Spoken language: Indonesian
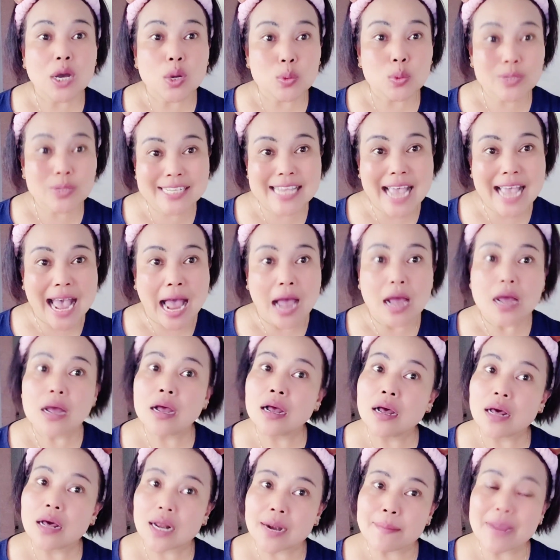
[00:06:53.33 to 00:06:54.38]
usia
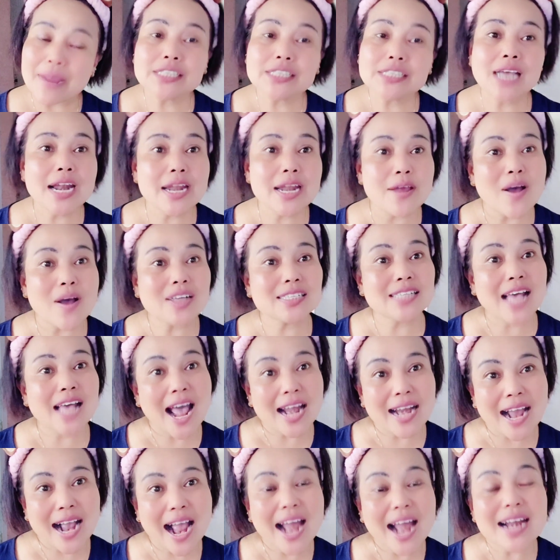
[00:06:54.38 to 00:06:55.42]
remaja, dewasa,
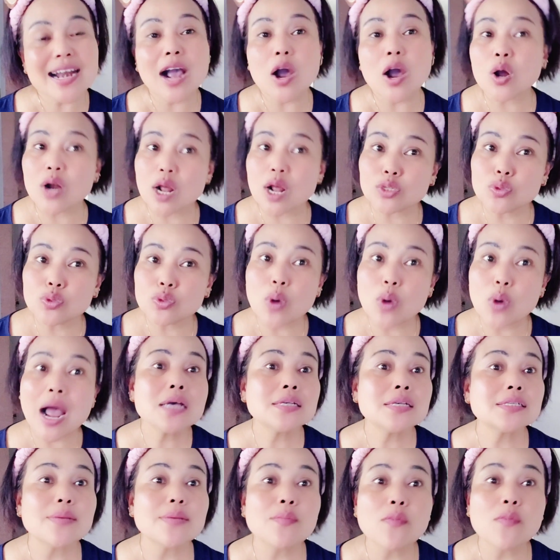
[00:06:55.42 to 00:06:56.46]
anak-anak, orang tua,
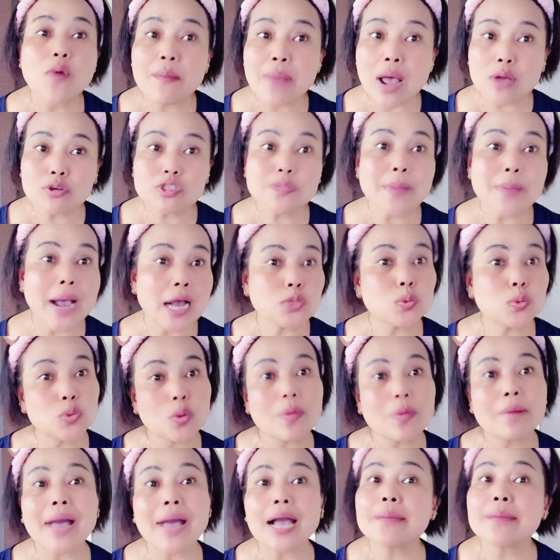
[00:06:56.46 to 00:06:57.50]
semua bagus banget
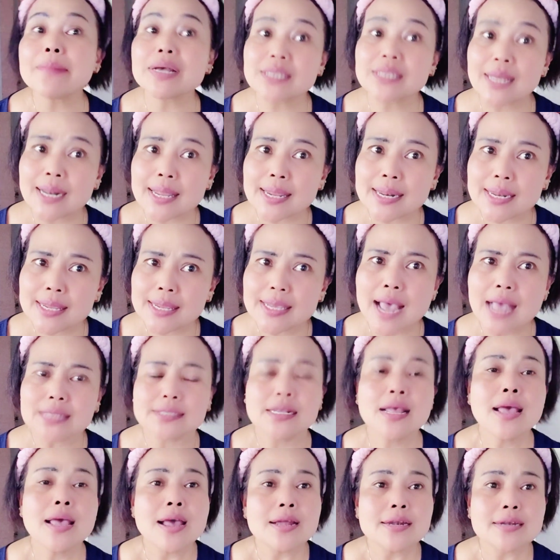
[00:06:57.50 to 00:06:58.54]
untuk memakai masker ini,
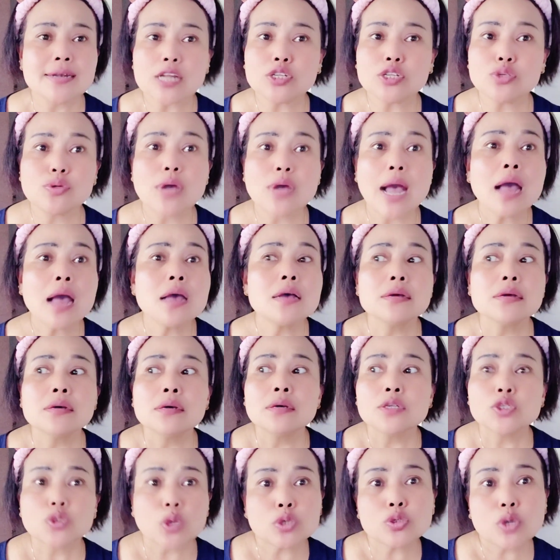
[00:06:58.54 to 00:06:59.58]
guys. Dan juga
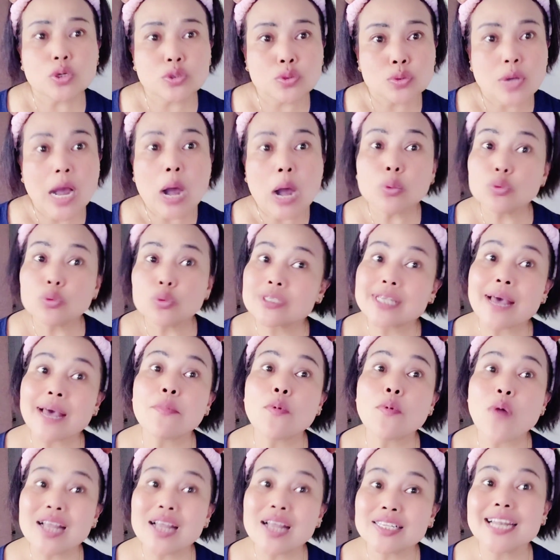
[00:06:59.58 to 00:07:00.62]
cocok juga untuk
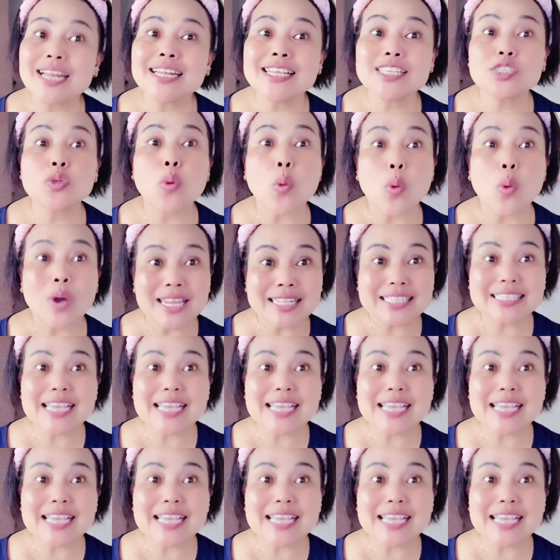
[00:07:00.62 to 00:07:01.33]
semua jenis kulit